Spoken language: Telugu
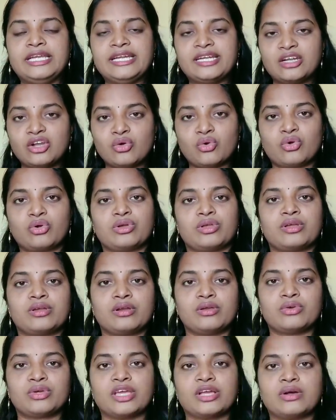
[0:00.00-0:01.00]
నీట్ లుక్
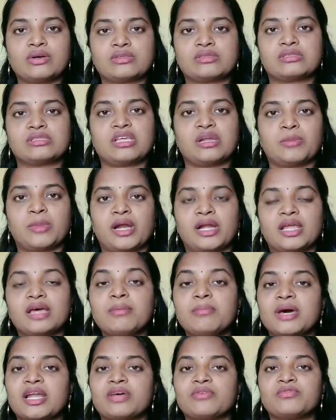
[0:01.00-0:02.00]
లుకింగ్ వస్తుంది
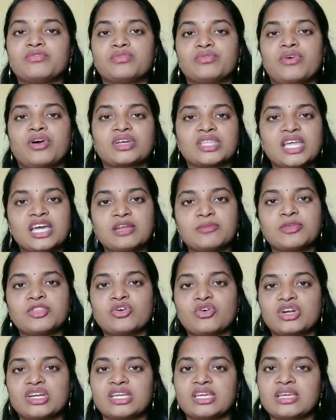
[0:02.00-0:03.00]
అనమాట మనం ఒకదాని
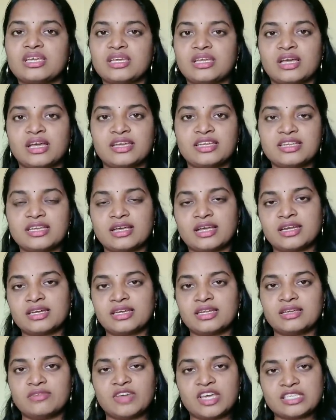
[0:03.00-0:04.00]
మీద ఒకటి
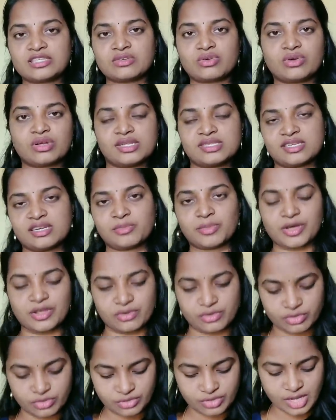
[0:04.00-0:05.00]
అన్ని వేసుకోవాల్సిన
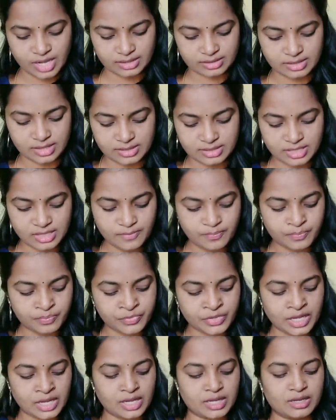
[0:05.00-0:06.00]
పని ఉండదు నాకు తెలిసి
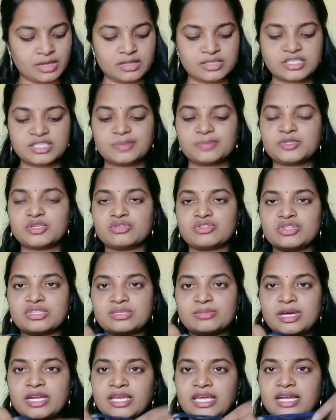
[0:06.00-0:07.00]
స్ట్రిప్స్
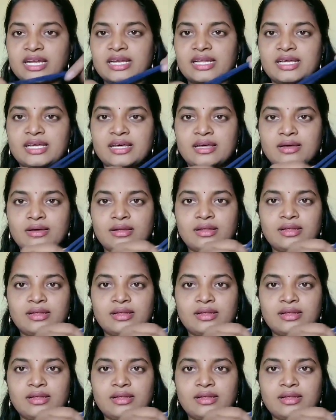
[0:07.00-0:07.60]
వచ్చేసి మనకి ఇక్కడ